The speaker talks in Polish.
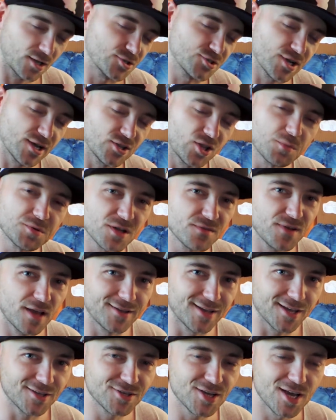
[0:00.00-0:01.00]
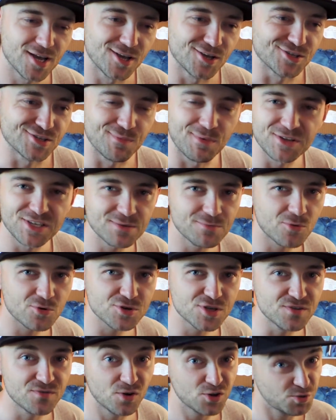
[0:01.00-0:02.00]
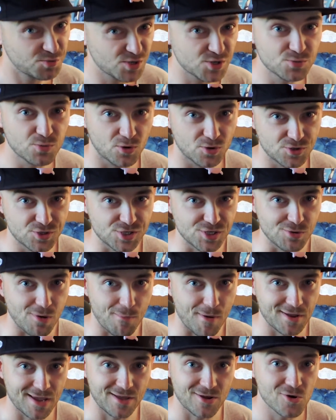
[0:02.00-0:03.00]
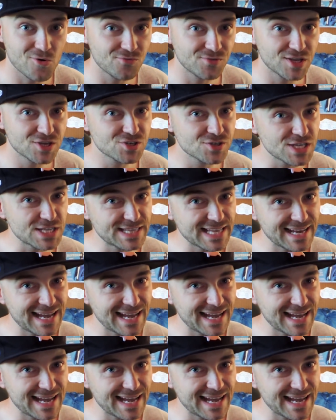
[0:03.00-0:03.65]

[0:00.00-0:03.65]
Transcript: Także dobrze wiedzieć, że będzie możliwość w przyszłości łapania również i